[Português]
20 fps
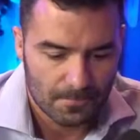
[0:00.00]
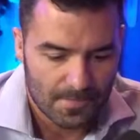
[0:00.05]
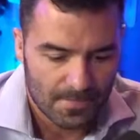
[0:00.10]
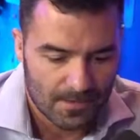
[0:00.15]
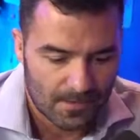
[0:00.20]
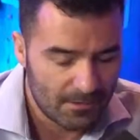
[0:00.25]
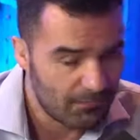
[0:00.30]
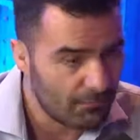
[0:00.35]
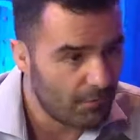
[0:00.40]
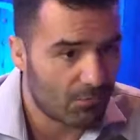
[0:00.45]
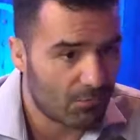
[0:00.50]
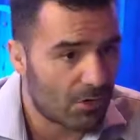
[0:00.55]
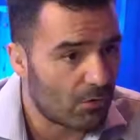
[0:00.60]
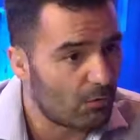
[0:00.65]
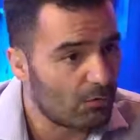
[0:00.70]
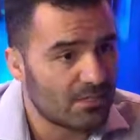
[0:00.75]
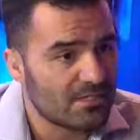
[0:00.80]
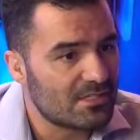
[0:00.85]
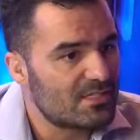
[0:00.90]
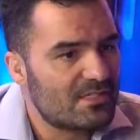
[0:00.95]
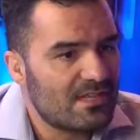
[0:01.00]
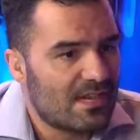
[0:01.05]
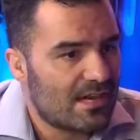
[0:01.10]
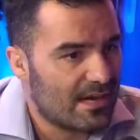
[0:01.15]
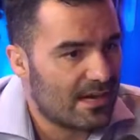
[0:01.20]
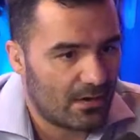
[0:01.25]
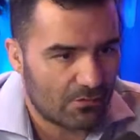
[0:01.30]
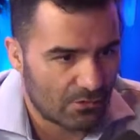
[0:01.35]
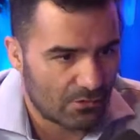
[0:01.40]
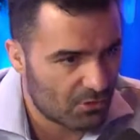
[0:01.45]
e ver o que acontecia,
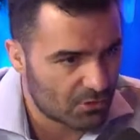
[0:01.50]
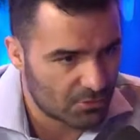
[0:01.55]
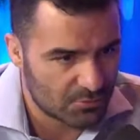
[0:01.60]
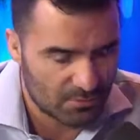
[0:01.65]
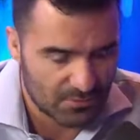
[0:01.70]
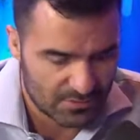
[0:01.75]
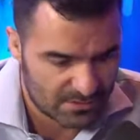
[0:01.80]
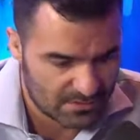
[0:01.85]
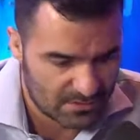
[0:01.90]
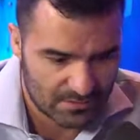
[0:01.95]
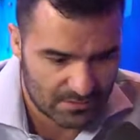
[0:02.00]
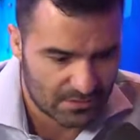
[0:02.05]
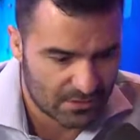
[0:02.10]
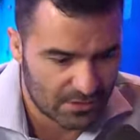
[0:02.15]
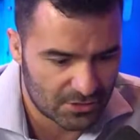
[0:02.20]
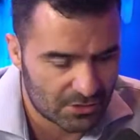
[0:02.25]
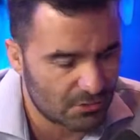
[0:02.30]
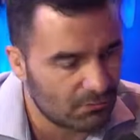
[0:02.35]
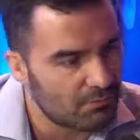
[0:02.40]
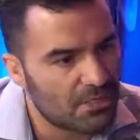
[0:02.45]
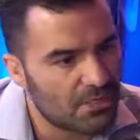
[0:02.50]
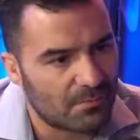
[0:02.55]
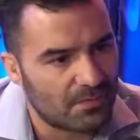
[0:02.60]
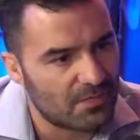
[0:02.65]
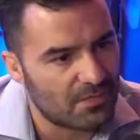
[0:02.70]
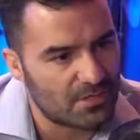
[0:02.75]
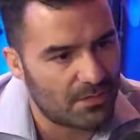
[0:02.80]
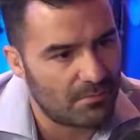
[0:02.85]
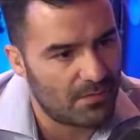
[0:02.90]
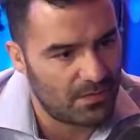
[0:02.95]
cara. É um negócio meio assim, né? a gente não tinha
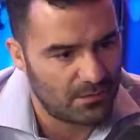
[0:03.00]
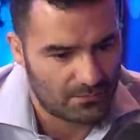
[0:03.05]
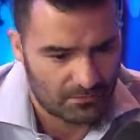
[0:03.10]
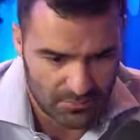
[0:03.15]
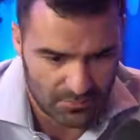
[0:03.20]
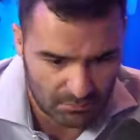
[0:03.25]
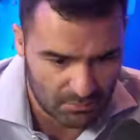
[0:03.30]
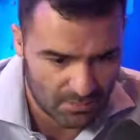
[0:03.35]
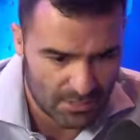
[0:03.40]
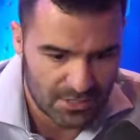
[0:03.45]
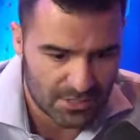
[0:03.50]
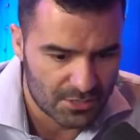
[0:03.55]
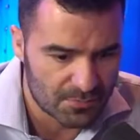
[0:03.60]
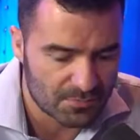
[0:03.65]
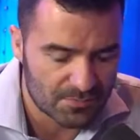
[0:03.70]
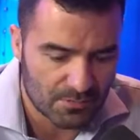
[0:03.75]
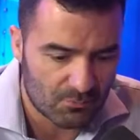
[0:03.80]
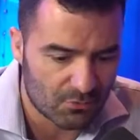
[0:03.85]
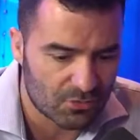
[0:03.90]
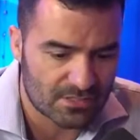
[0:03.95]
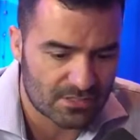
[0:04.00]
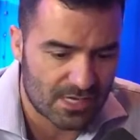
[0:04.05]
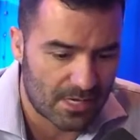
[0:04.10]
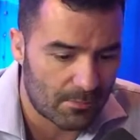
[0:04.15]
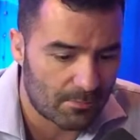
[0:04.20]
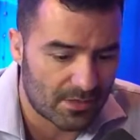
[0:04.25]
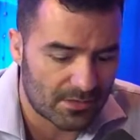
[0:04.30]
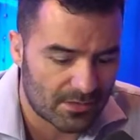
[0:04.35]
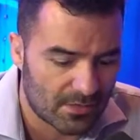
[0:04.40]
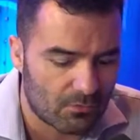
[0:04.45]
planejamento. Vamos lá, a gente precisa mostrar
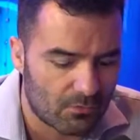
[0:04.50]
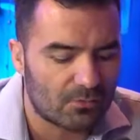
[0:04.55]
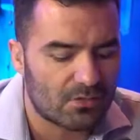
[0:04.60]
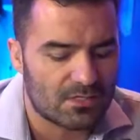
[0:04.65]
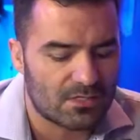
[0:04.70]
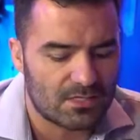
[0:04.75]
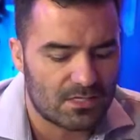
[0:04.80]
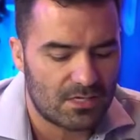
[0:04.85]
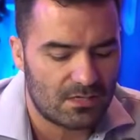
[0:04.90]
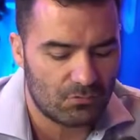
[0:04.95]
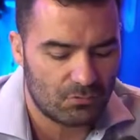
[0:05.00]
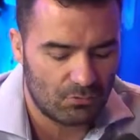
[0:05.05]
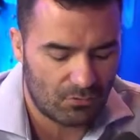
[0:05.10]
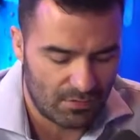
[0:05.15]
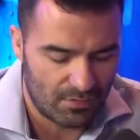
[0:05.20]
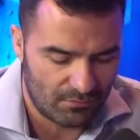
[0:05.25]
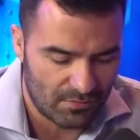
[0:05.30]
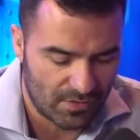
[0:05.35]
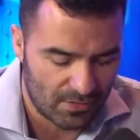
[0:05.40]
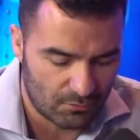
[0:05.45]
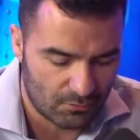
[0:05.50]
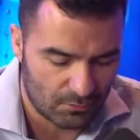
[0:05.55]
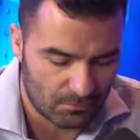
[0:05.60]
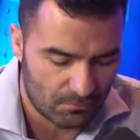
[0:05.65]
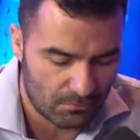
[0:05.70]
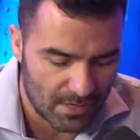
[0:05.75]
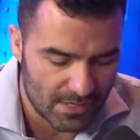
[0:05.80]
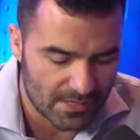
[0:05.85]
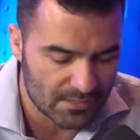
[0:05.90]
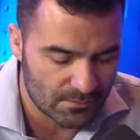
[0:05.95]
porque está acontecendo o evento
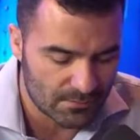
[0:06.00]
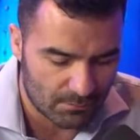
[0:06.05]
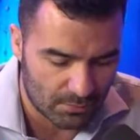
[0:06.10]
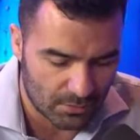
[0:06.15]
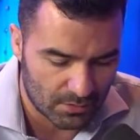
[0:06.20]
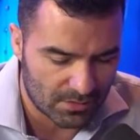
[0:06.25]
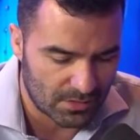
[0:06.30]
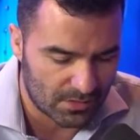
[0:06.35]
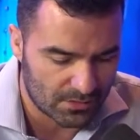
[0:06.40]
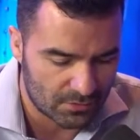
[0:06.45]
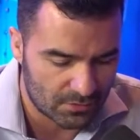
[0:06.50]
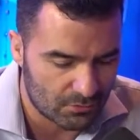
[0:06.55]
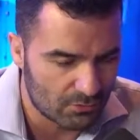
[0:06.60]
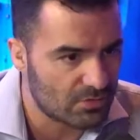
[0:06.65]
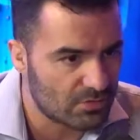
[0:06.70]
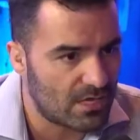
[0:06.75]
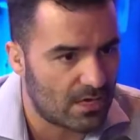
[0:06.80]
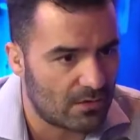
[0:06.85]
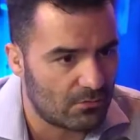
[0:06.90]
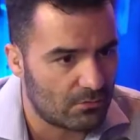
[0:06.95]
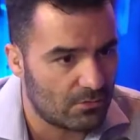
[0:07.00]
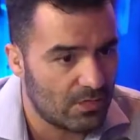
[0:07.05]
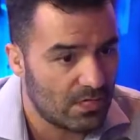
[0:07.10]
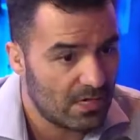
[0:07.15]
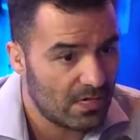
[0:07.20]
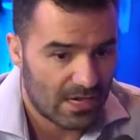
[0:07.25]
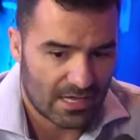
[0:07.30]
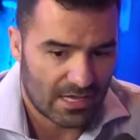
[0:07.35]
mais importante do século. A